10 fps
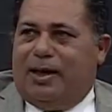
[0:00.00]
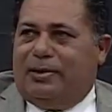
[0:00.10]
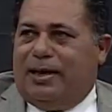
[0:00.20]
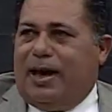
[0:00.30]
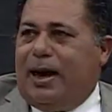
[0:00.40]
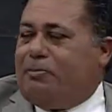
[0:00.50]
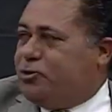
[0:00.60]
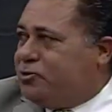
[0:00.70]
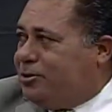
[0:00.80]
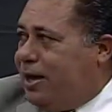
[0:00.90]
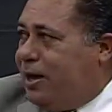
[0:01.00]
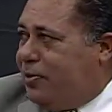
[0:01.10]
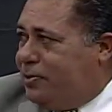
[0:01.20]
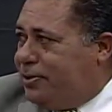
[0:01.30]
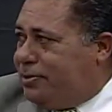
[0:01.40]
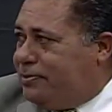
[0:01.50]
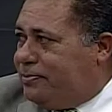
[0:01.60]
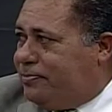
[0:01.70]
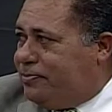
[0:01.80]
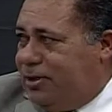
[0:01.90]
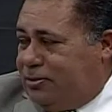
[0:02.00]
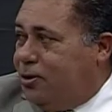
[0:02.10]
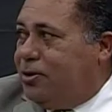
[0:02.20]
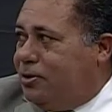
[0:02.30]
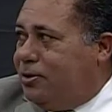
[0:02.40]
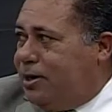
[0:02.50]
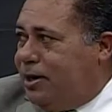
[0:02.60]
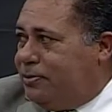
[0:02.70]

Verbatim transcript: de ambos lados, de todos los lados.